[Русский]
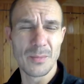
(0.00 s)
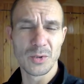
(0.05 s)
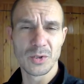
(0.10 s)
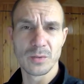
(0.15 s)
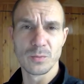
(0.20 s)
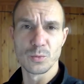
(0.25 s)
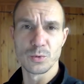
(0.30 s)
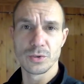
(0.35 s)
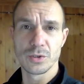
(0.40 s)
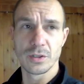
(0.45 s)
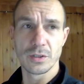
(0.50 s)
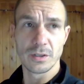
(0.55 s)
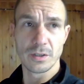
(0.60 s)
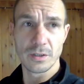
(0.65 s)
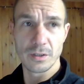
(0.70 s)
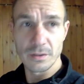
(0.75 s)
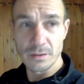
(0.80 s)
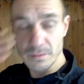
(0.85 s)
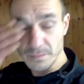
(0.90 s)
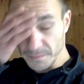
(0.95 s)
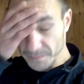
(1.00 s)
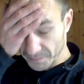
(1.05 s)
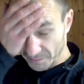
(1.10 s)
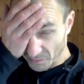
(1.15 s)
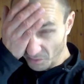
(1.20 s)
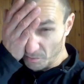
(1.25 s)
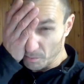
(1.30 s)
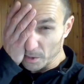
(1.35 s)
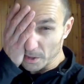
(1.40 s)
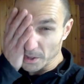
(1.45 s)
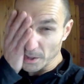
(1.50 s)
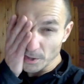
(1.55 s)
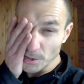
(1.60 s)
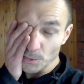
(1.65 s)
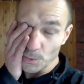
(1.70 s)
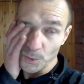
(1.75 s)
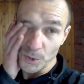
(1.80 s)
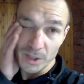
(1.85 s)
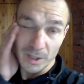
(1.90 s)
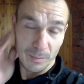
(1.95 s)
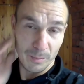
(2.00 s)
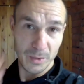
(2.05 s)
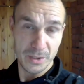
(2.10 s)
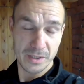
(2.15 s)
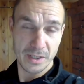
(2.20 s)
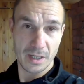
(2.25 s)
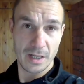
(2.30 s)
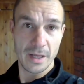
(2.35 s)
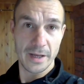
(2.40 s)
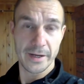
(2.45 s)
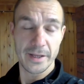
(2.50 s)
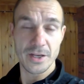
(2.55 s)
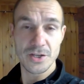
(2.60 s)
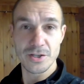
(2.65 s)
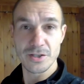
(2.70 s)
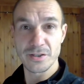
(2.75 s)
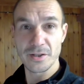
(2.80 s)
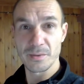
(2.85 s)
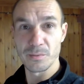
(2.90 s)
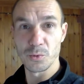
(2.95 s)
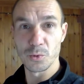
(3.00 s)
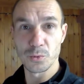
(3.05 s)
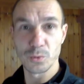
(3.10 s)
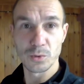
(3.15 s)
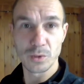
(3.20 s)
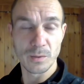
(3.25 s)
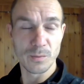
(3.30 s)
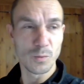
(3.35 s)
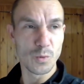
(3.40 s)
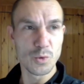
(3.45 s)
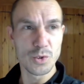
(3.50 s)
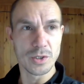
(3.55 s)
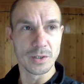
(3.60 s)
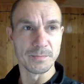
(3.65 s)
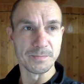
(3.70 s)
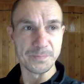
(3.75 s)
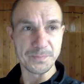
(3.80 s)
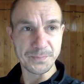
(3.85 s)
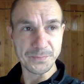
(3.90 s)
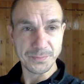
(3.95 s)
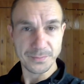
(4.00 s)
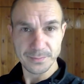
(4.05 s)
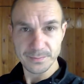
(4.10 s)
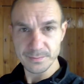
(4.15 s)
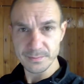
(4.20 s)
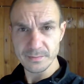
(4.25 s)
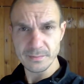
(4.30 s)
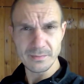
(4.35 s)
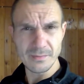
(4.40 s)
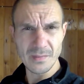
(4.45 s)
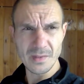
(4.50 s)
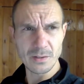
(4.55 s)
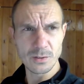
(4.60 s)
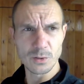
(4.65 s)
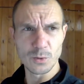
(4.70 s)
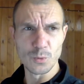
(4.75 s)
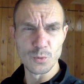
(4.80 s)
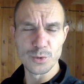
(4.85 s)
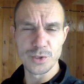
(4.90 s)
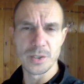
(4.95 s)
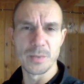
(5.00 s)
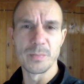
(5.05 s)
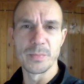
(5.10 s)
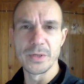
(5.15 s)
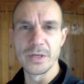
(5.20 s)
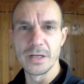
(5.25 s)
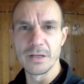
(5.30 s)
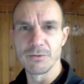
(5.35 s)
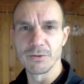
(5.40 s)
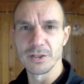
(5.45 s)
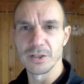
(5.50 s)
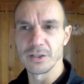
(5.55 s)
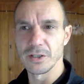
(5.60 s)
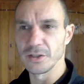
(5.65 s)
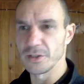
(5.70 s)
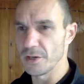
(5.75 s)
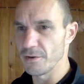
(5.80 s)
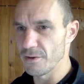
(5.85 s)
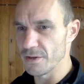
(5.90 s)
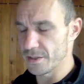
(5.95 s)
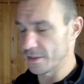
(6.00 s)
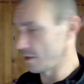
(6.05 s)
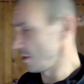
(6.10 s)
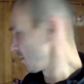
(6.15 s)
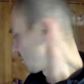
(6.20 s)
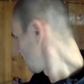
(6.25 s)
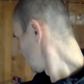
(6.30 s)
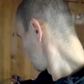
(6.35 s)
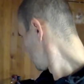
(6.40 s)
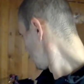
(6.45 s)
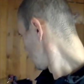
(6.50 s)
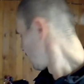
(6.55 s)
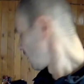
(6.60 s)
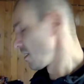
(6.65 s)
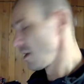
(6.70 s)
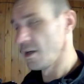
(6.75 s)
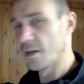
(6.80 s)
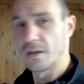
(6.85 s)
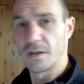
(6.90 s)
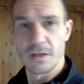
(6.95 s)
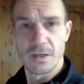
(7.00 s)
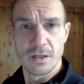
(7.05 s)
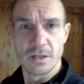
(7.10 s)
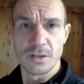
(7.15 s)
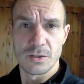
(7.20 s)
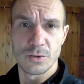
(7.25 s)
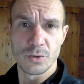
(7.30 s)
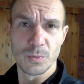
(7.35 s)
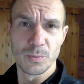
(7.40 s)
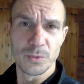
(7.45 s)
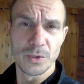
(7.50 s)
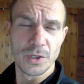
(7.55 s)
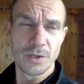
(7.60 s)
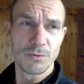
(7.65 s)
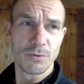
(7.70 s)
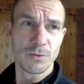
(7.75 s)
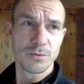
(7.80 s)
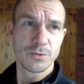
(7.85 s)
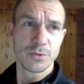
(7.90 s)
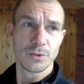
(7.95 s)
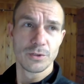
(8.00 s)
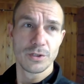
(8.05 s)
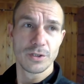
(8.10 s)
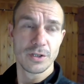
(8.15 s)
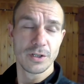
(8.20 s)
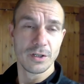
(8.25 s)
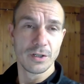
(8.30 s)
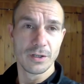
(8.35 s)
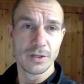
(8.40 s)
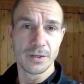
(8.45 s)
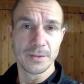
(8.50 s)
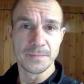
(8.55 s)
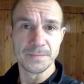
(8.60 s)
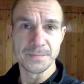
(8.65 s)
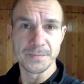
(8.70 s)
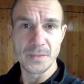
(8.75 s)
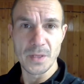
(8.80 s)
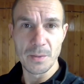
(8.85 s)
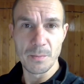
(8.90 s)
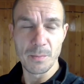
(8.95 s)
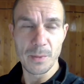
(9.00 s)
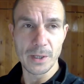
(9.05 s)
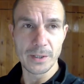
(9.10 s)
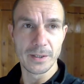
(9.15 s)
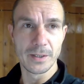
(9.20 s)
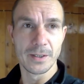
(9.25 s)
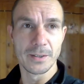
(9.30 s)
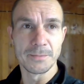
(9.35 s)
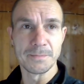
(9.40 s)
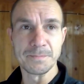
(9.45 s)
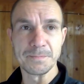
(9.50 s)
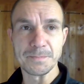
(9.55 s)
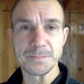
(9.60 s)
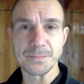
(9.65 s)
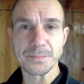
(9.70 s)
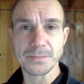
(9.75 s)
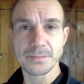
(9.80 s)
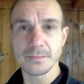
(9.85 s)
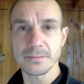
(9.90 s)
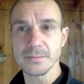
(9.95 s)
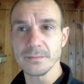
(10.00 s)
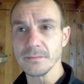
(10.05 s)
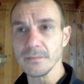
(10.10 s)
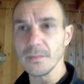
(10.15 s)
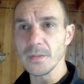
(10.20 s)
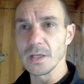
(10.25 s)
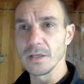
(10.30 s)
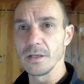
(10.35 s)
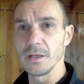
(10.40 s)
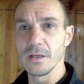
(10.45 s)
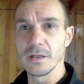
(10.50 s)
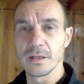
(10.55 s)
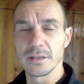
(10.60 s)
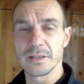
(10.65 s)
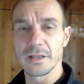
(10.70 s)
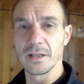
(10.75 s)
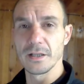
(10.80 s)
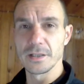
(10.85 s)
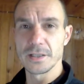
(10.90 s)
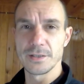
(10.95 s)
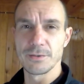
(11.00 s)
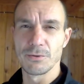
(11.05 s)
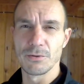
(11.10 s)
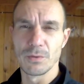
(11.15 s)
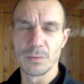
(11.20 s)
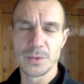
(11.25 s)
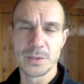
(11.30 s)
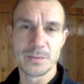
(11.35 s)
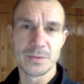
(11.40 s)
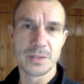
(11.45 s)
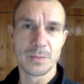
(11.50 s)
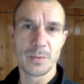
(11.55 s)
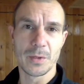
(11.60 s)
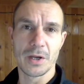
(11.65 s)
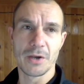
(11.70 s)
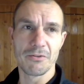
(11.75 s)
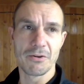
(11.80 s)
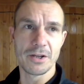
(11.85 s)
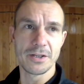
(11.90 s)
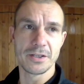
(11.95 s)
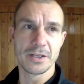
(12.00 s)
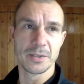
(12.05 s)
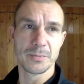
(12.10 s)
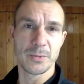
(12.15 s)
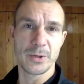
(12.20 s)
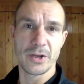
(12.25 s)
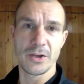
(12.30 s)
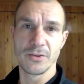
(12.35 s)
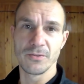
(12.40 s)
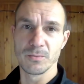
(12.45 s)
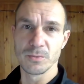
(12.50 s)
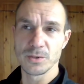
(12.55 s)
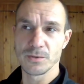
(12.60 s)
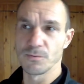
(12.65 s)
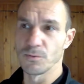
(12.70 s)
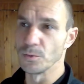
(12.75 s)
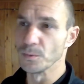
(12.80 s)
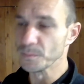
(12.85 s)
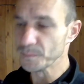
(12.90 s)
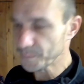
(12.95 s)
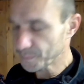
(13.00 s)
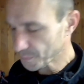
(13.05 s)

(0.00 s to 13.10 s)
потому что в мастерской там по столярке сейчас работаю, там куча стружки пыли вот этой древесной летит, чтобы на него все это дело не падало и осталось его, в общем, запаковать и отправить в Москву.